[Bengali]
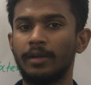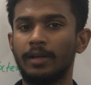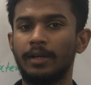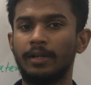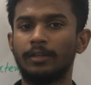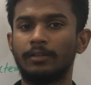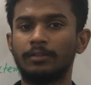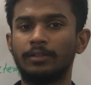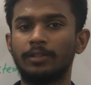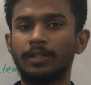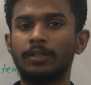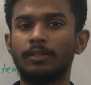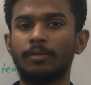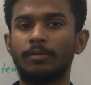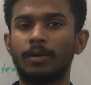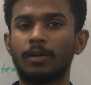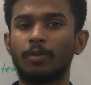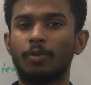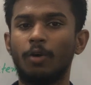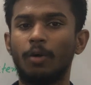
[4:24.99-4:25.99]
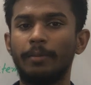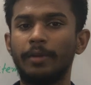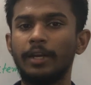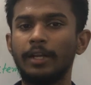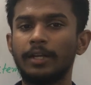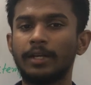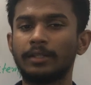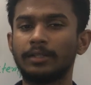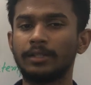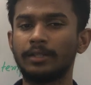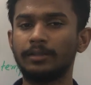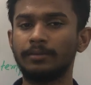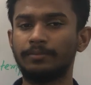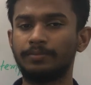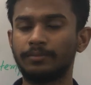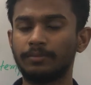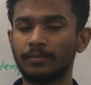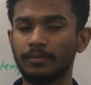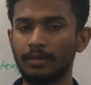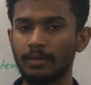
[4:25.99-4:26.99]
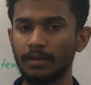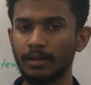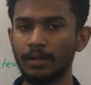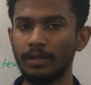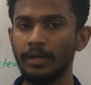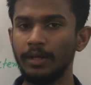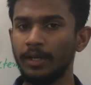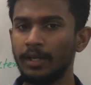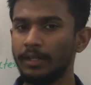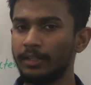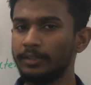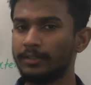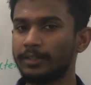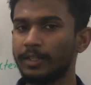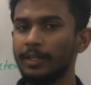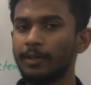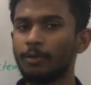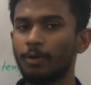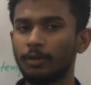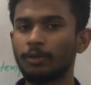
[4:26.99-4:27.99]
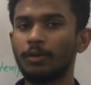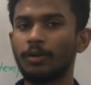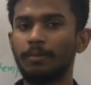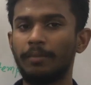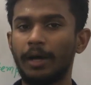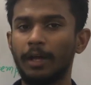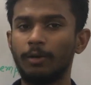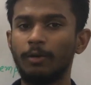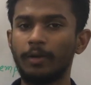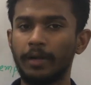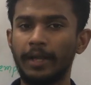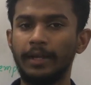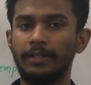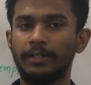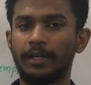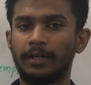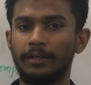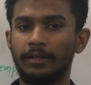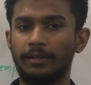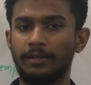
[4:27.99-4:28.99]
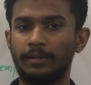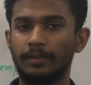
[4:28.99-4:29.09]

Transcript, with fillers: এটা হচ্ছে তোমার কমিউনিকেশন স্কিল কতটা ভালো এইটা